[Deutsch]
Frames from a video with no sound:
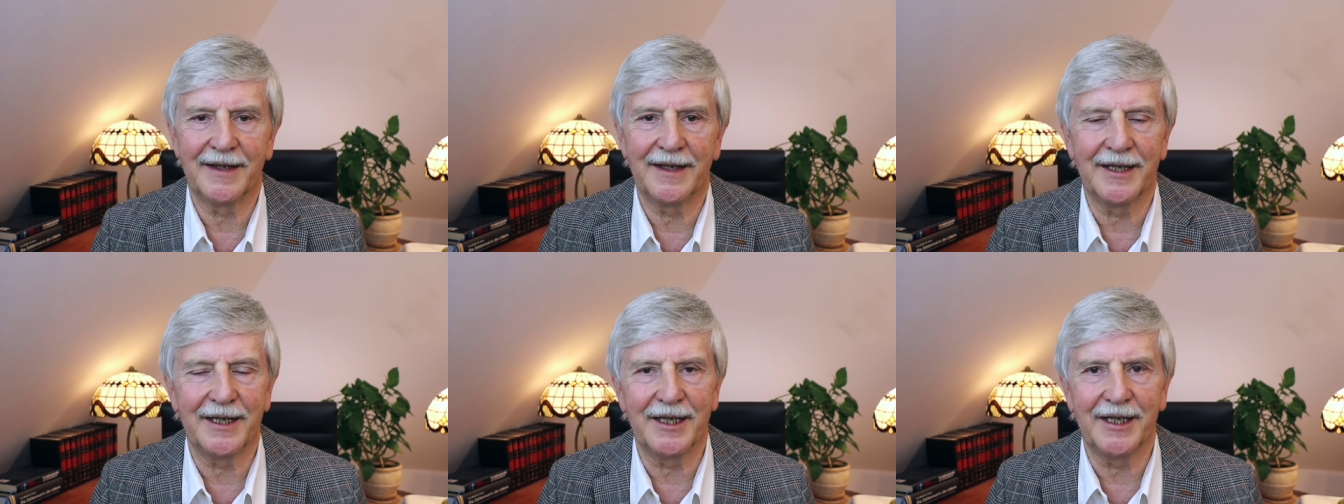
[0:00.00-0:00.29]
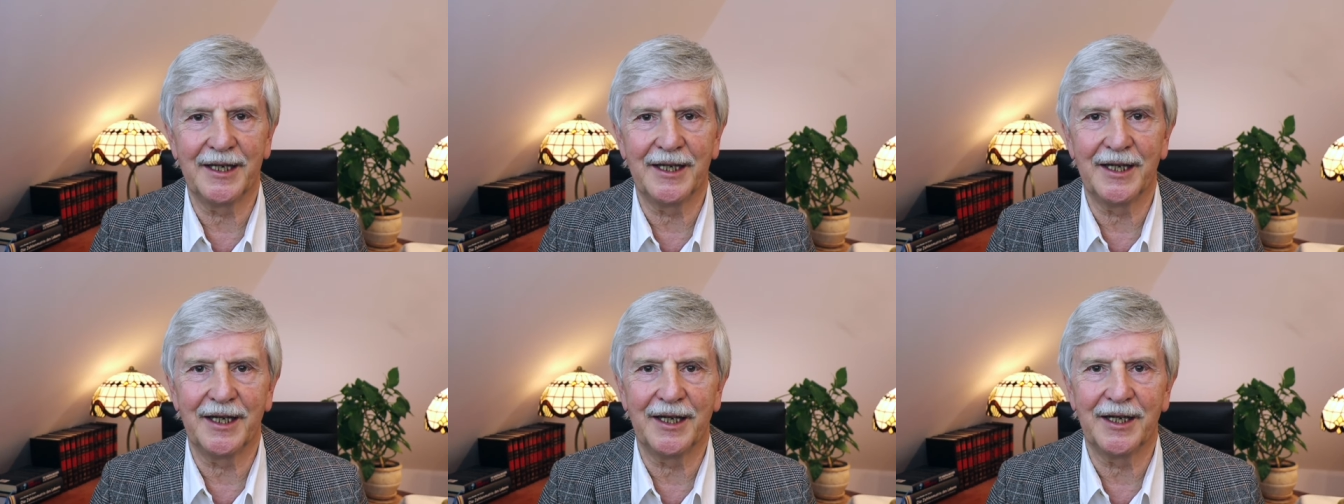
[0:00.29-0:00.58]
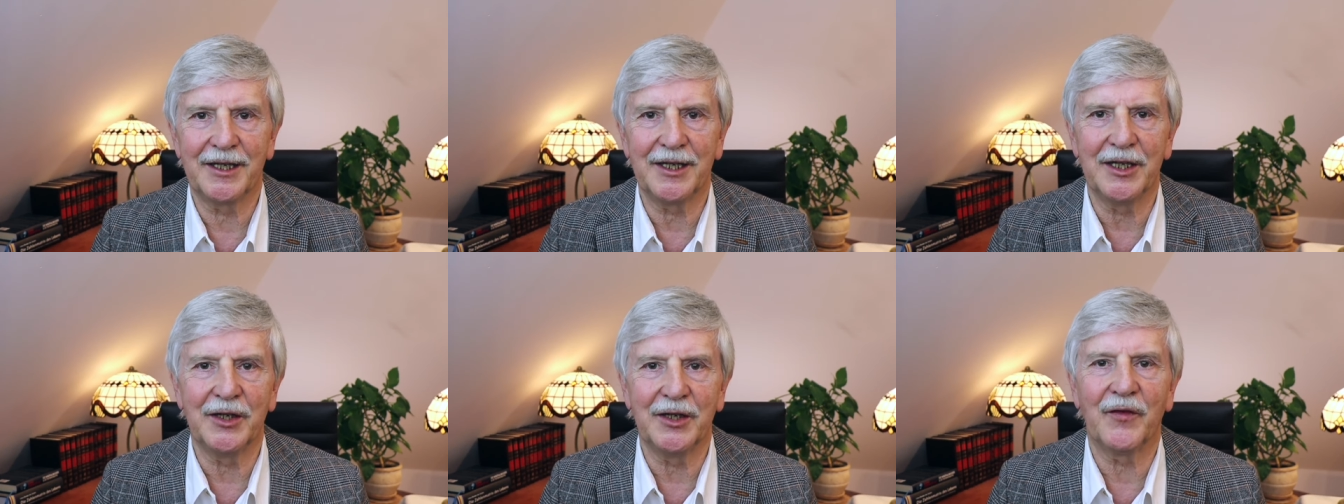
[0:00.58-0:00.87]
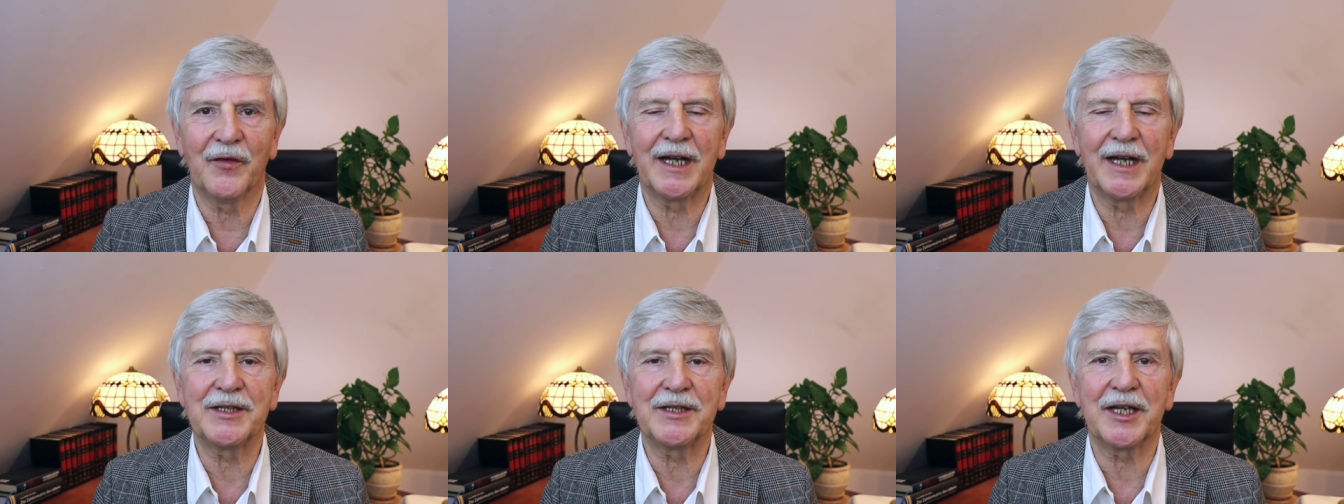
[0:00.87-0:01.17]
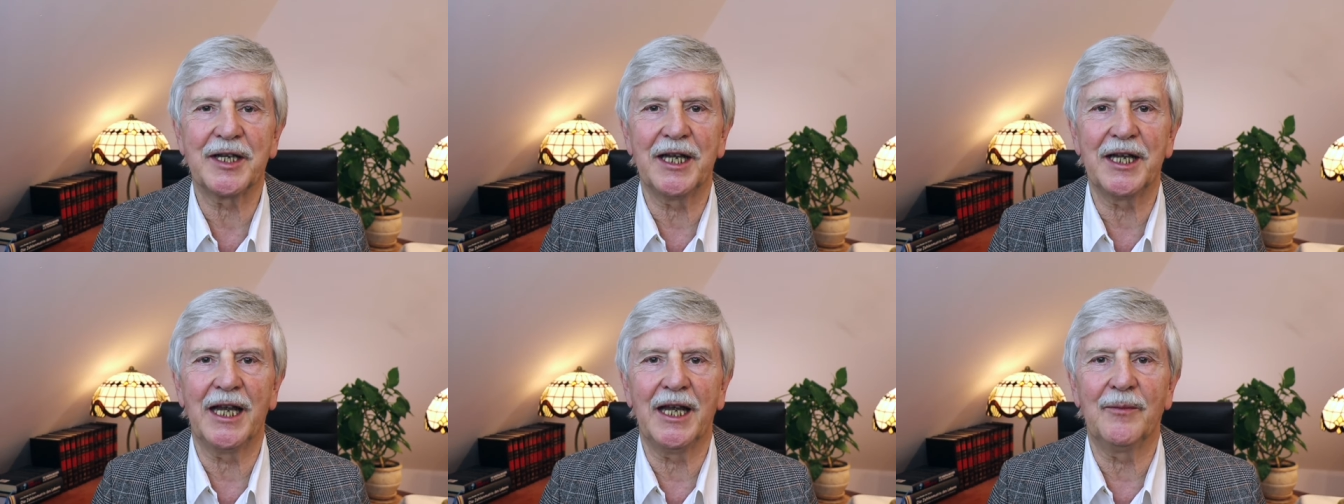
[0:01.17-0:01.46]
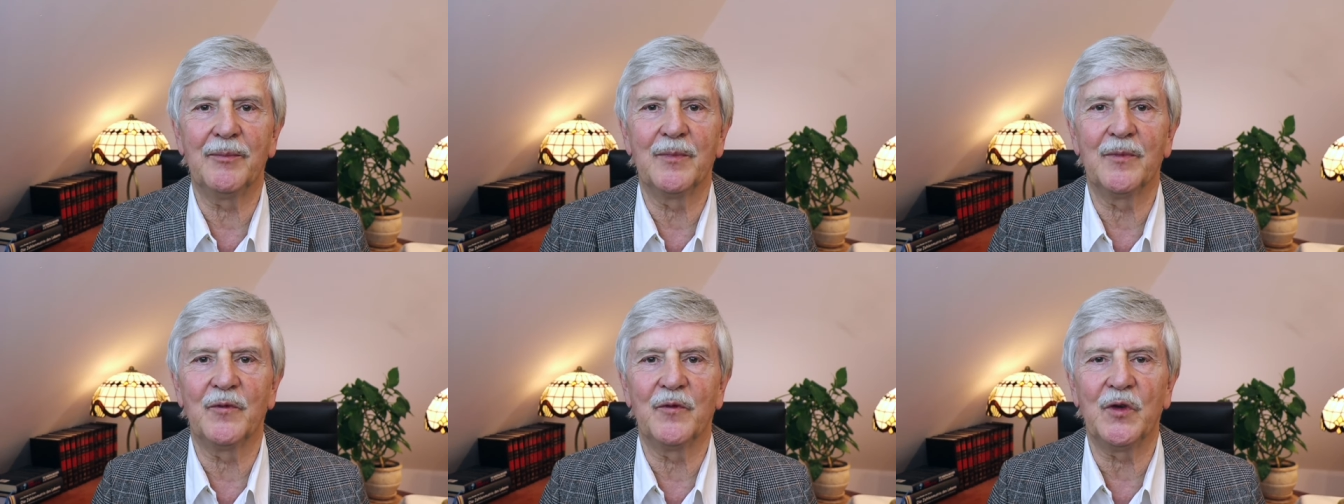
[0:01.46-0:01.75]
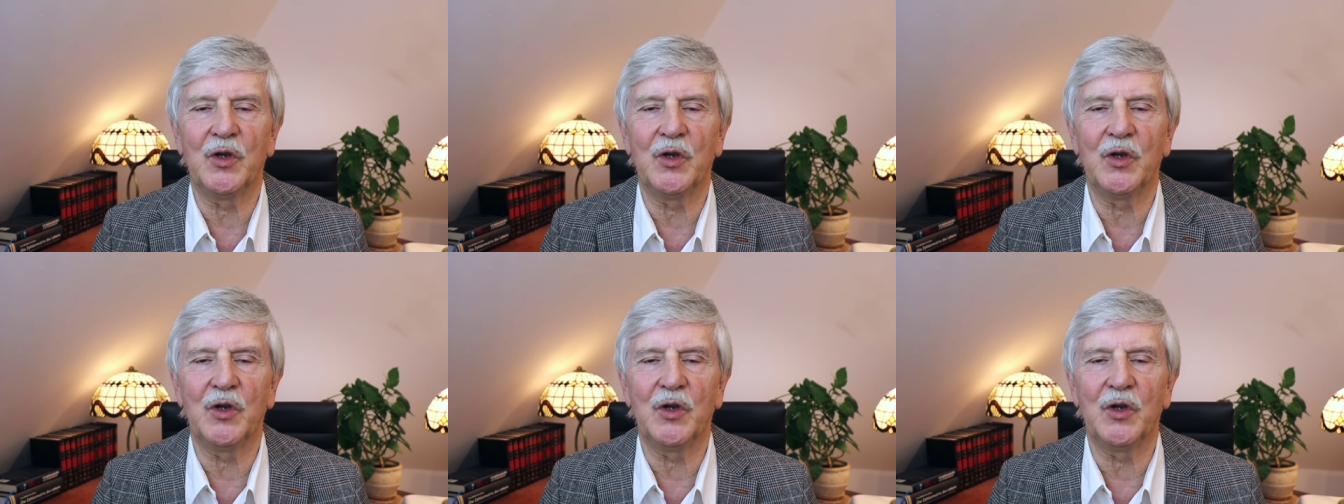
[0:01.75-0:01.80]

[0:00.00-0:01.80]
die Hinweise geben,